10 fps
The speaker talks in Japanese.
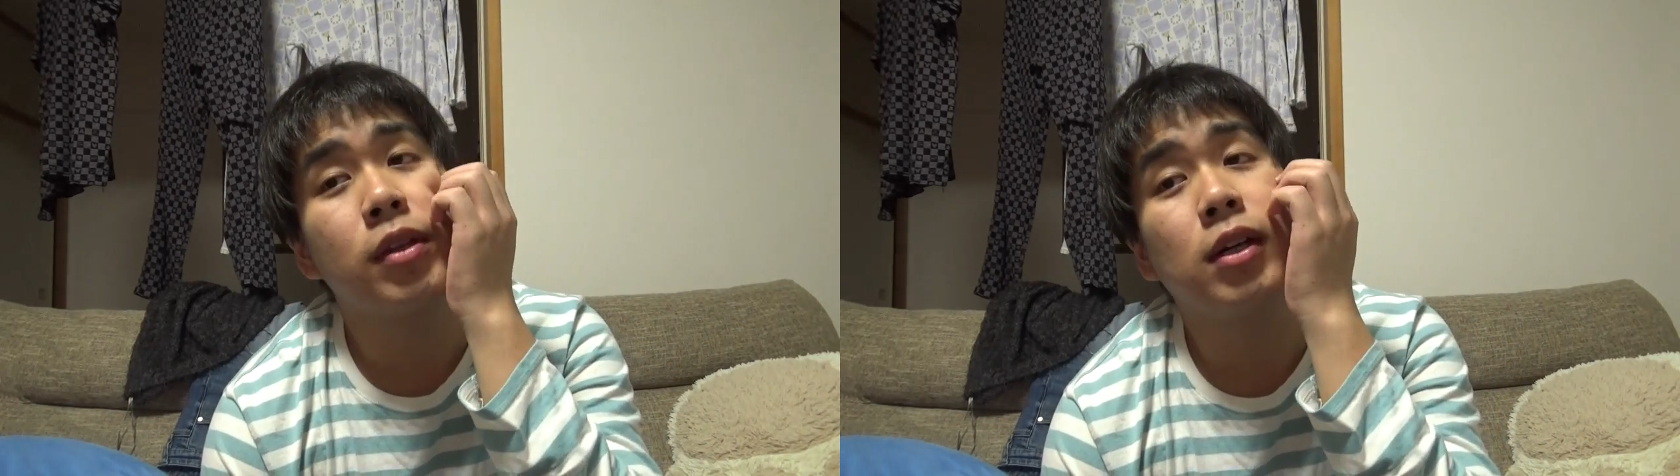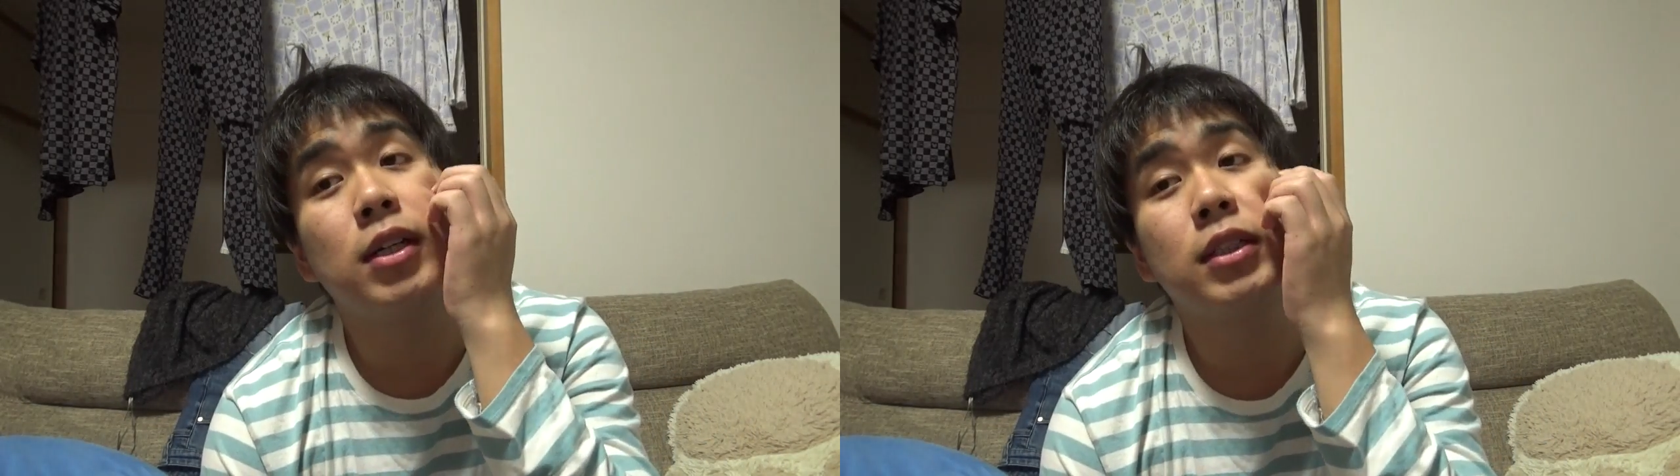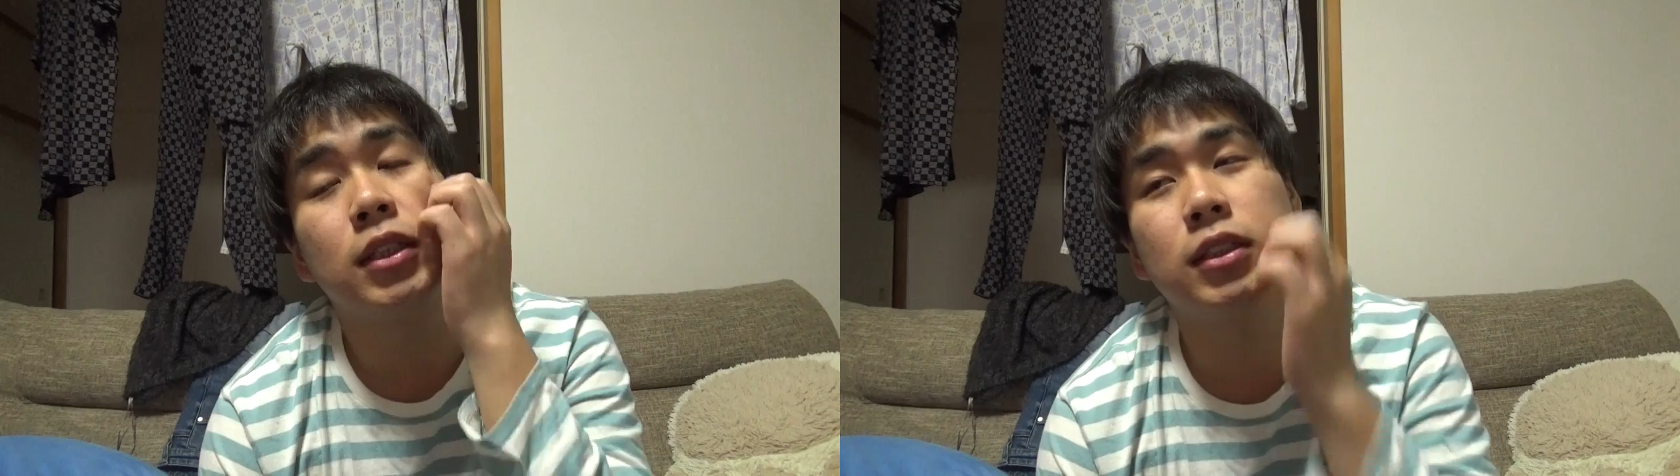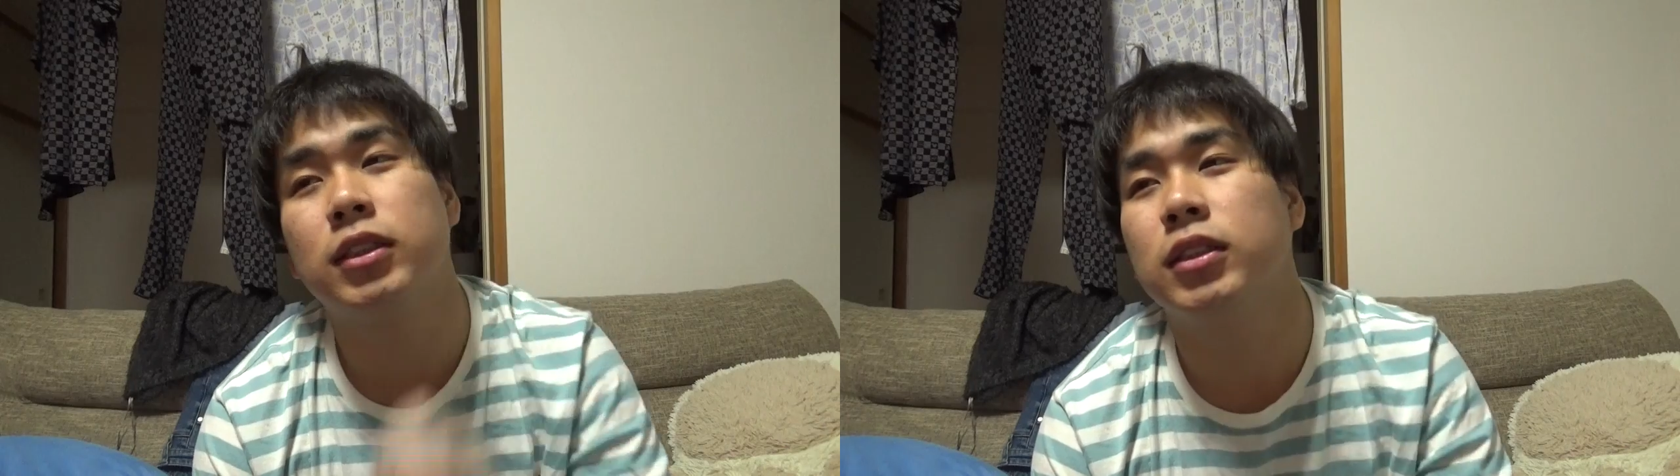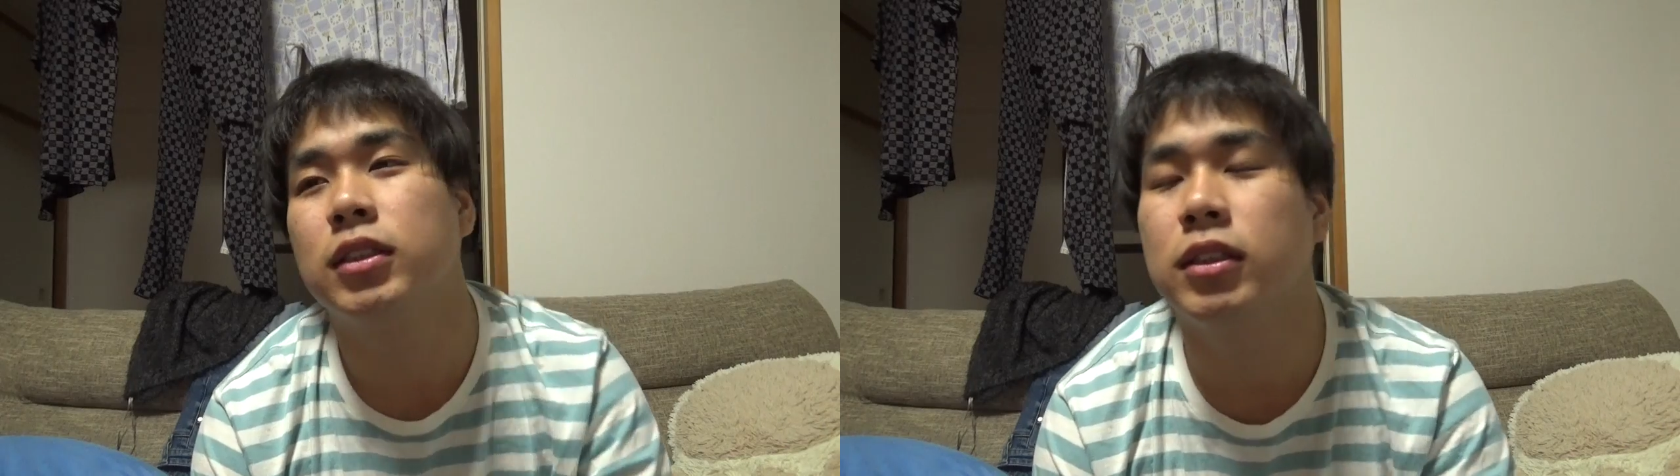改
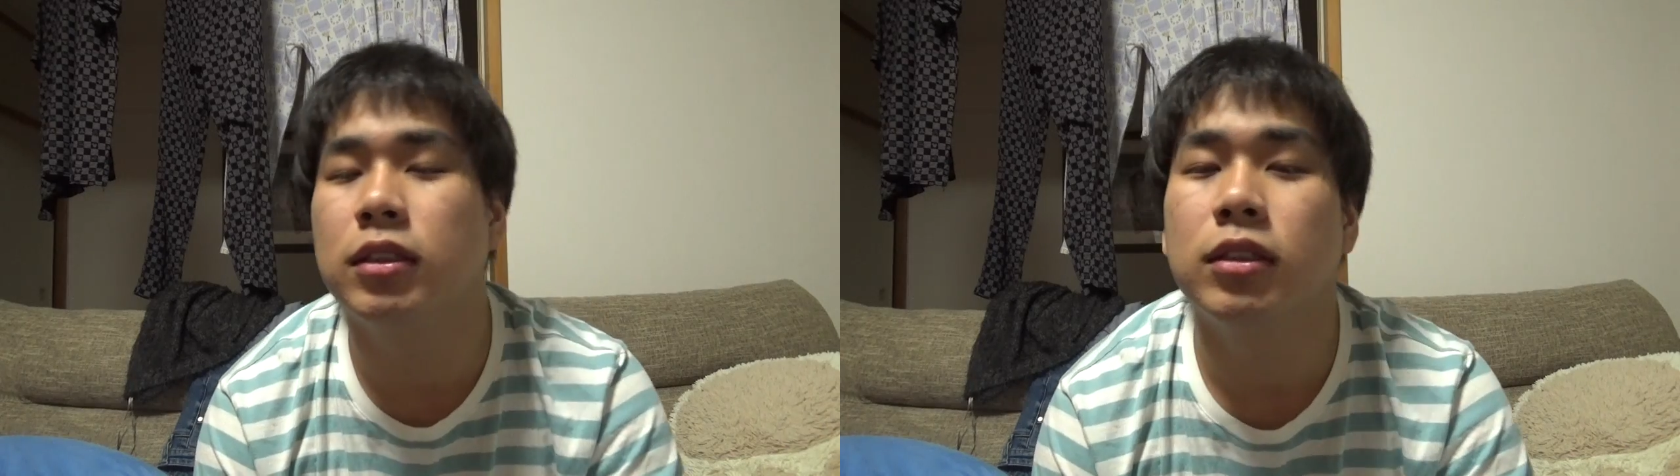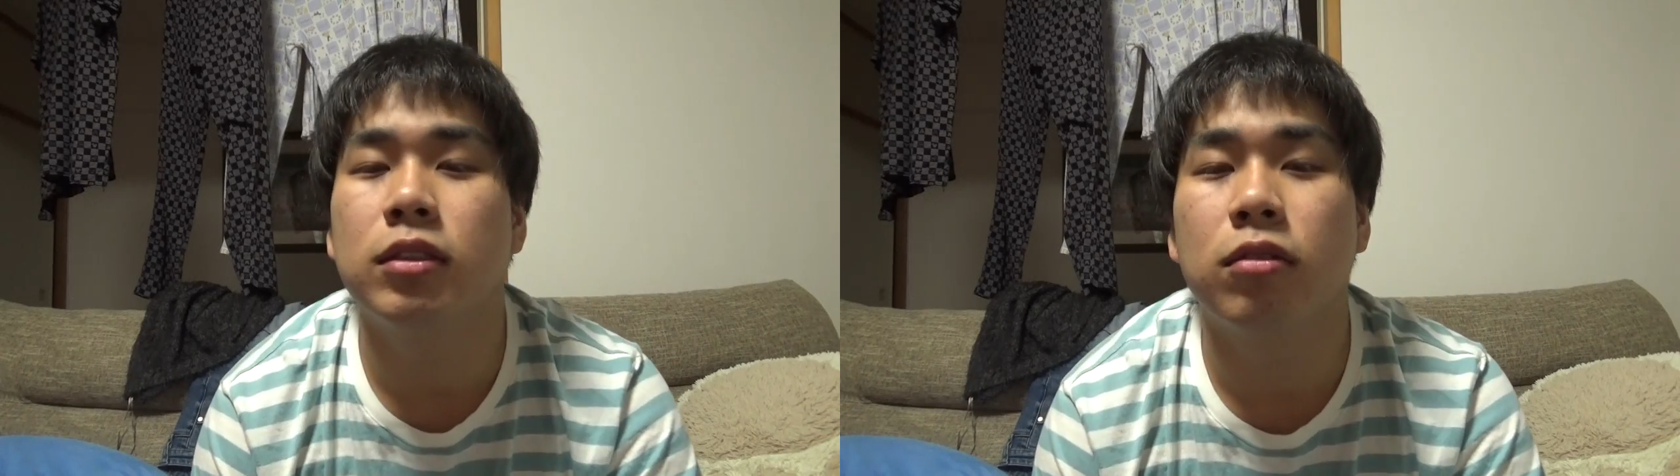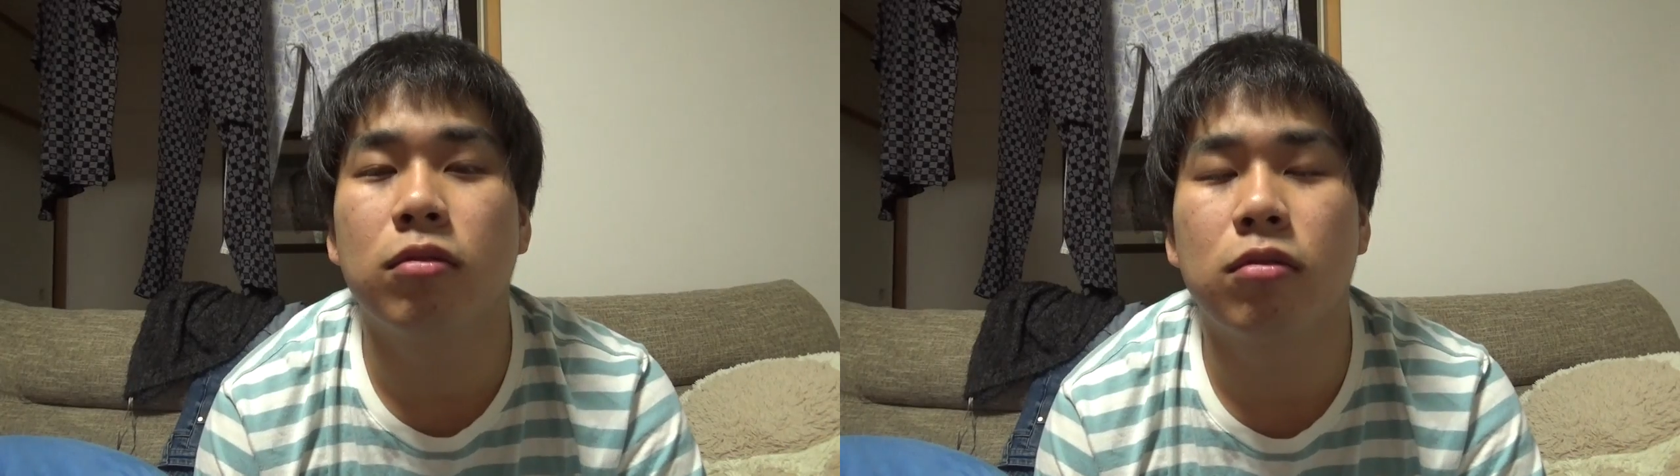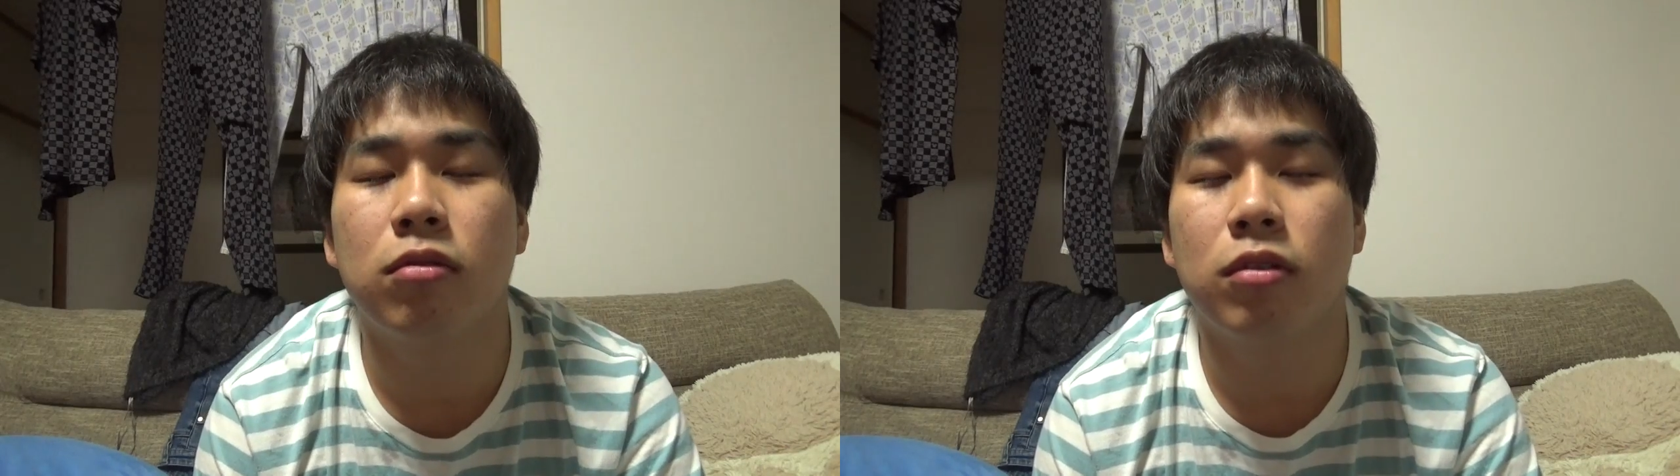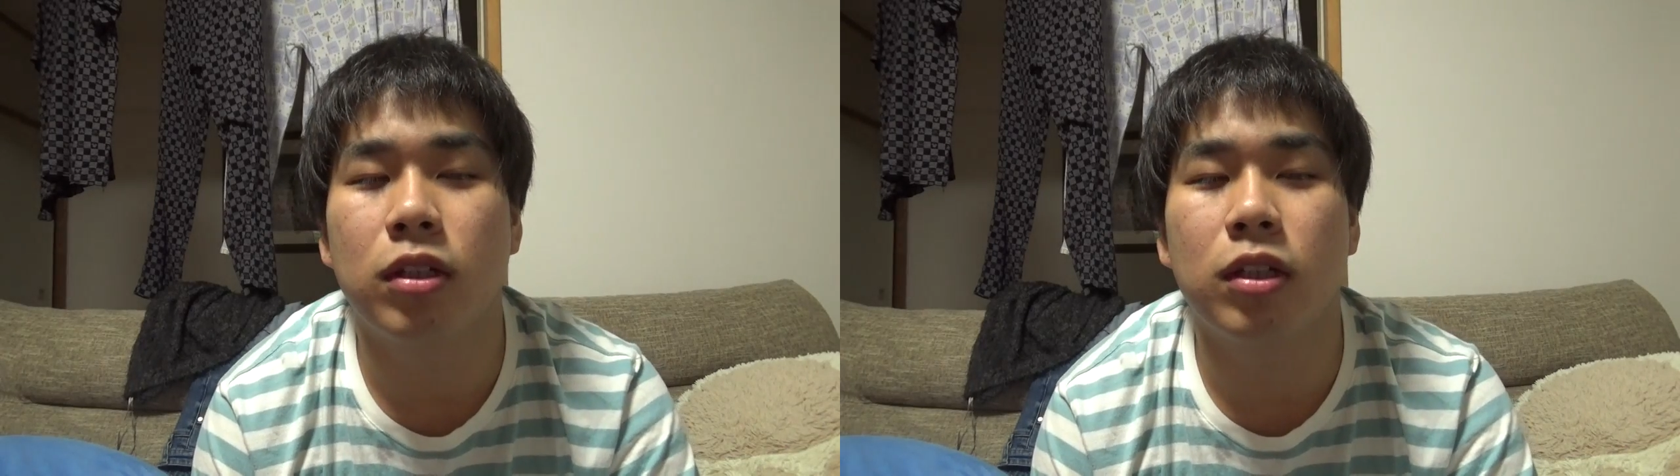札のとこ
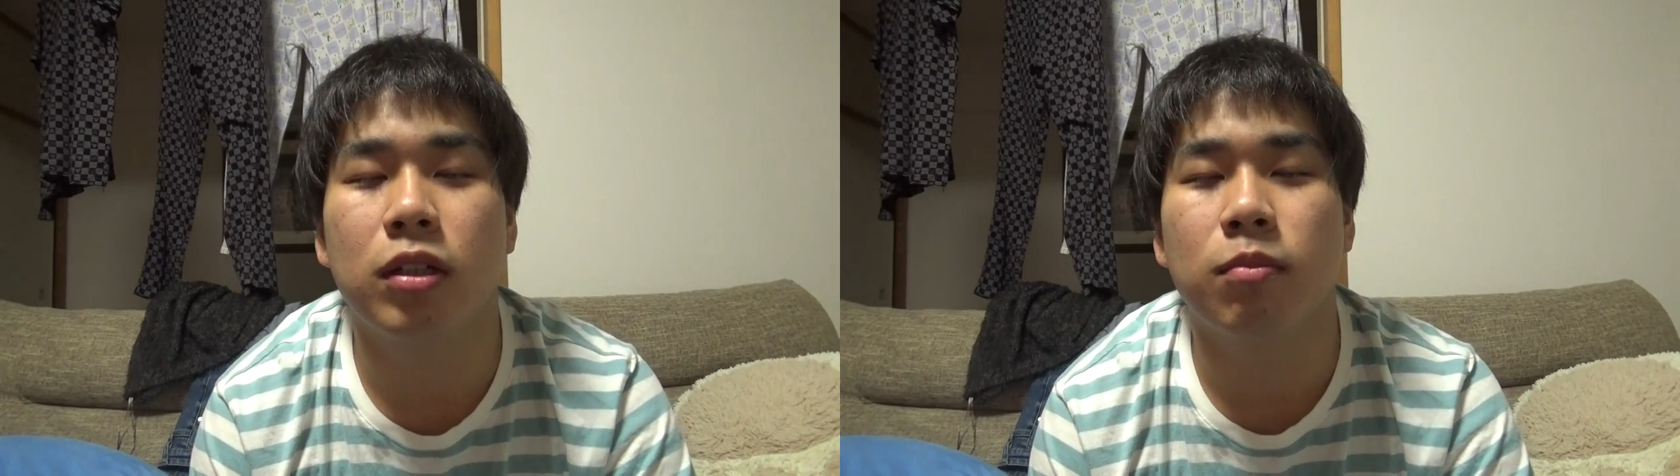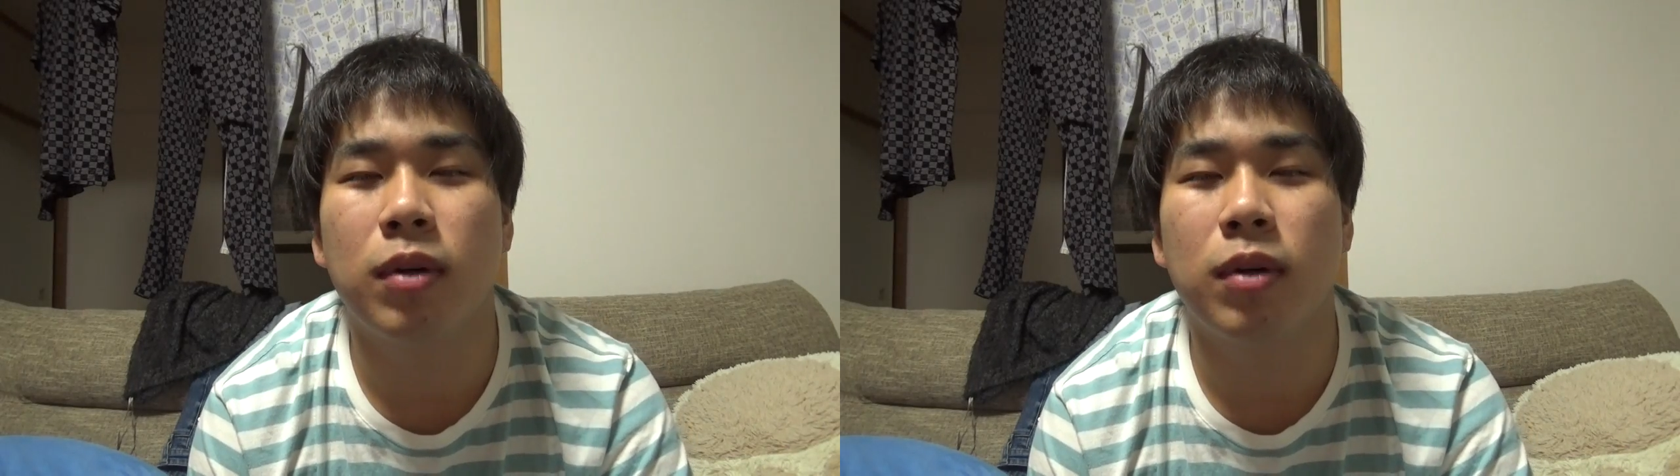ろに、